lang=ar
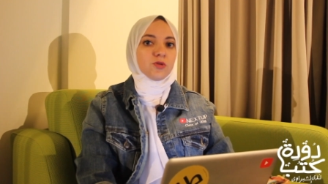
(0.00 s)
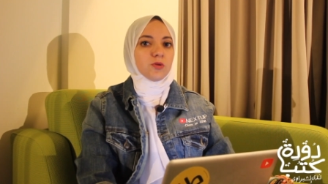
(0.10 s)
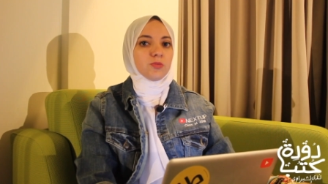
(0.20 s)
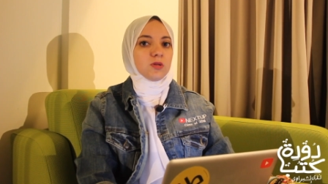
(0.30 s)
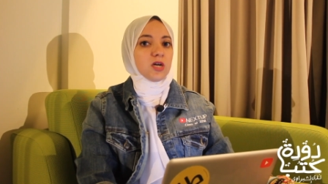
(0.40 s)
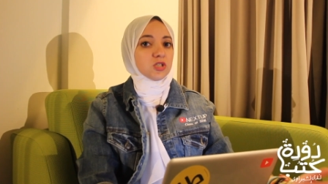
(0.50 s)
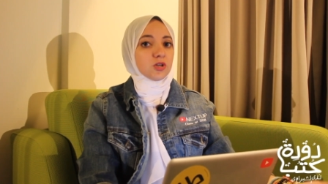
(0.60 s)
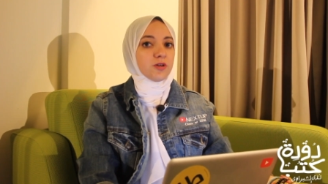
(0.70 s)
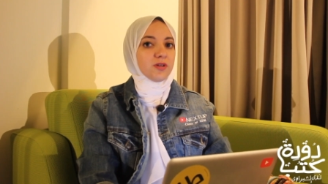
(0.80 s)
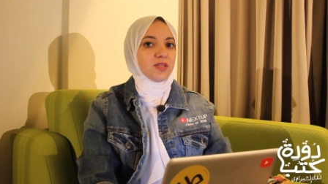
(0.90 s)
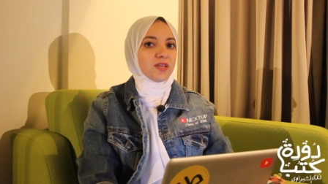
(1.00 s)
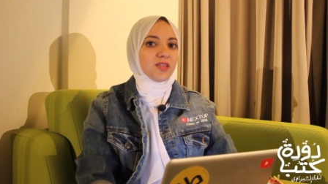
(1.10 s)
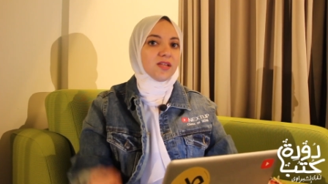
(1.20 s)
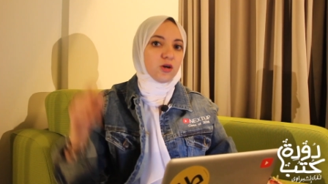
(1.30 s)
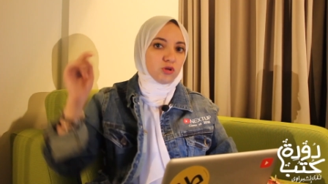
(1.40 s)
ضمن 10 قنوات
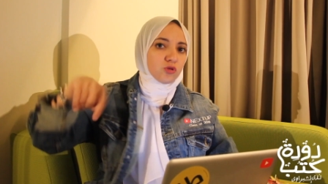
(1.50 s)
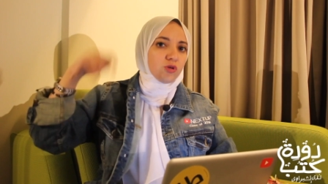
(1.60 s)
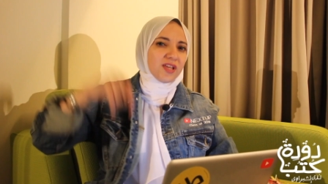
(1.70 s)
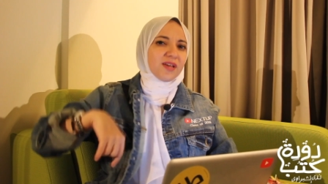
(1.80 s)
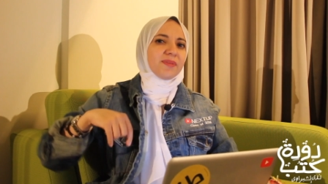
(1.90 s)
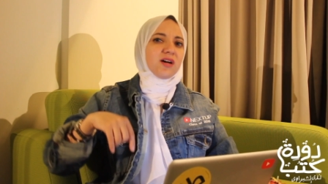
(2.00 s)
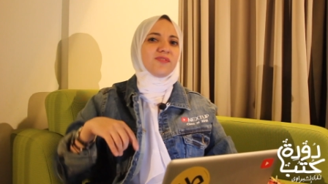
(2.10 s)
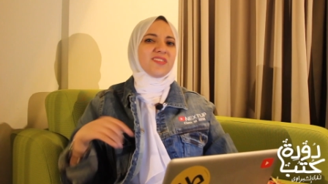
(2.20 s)
تانيين هحط لكم اللينك بتاعهم